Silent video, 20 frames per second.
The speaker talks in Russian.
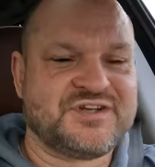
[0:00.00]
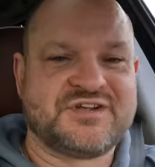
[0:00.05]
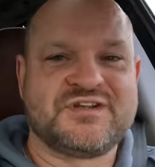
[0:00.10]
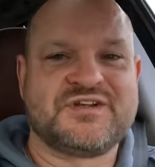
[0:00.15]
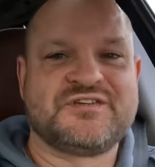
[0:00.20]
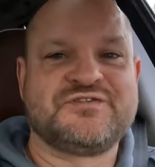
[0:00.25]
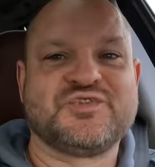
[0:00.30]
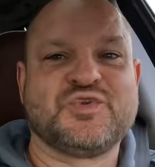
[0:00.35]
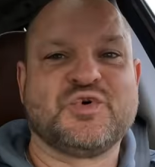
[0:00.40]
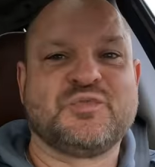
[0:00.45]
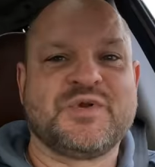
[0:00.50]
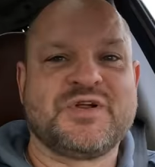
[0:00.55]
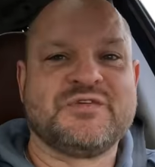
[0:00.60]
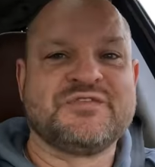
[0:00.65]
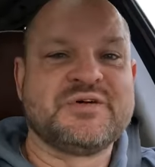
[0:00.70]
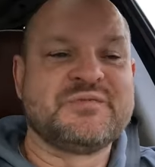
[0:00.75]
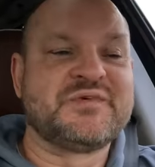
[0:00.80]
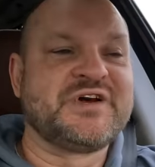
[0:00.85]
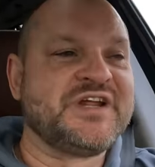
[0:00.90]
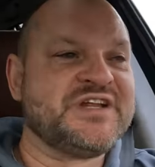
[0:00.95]
Дело в
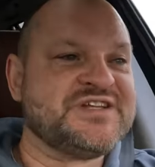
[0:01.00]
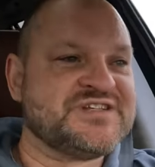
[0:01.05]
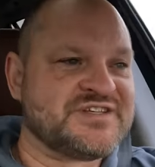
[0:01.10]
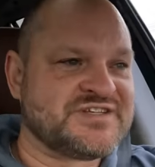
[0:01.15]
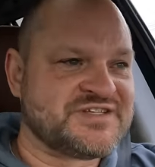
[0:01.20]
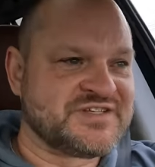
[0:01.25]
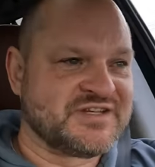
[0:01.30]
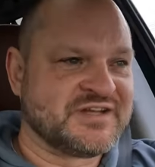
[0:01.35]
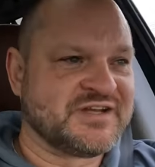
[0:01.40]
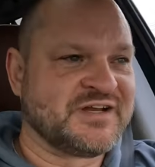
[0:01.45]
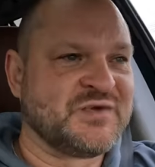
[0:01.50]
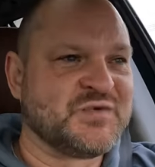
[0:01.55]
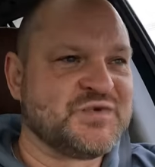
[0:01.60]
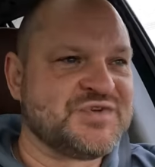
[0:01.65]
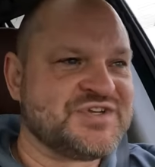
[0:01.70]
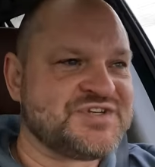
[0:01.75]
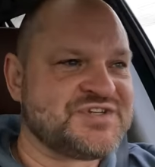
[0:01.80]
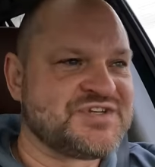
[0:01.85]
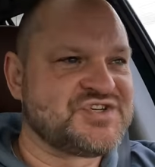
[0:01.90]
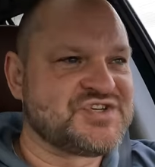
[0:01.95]
топливном кризисе.
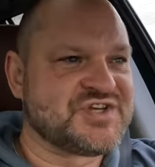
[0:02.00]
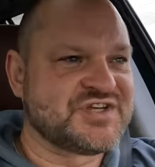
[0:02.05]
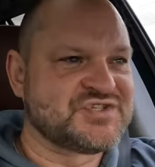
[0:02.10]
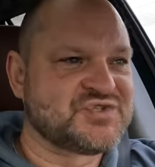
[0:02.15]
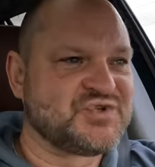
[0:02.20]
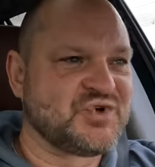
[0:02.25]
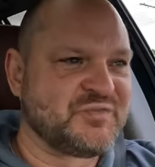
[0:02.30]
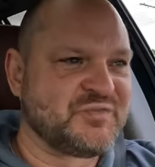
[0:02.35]
Люди сейчас